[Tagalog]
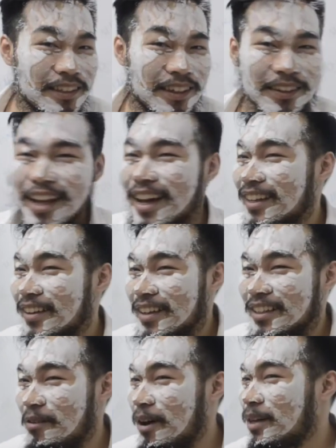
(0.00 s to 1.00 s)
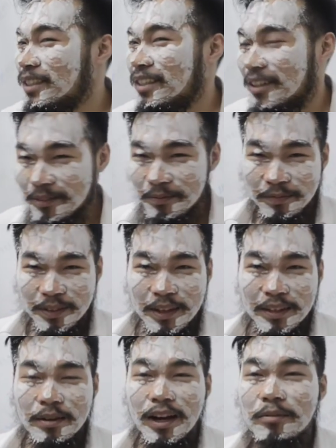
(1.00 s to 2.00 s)
So, ayan. So, kung mapapansin nyo, di
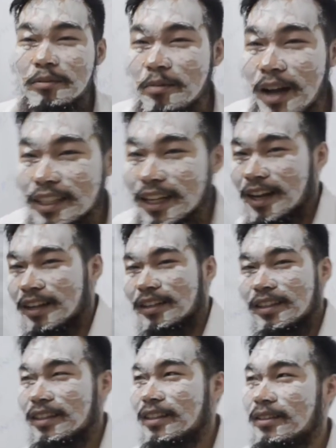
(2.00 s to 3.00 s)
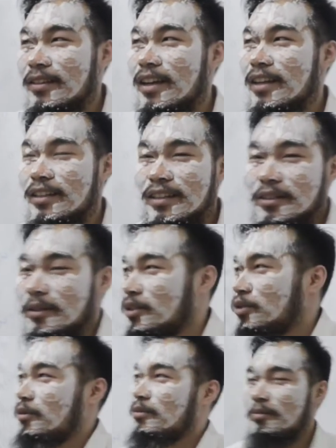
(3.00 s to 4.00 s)
ba? Bumubula siya. Okay? So,
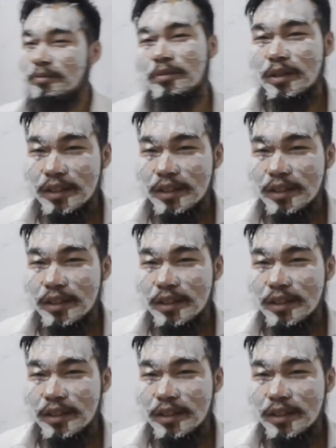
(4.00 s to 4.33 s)
i-zoom, zoom.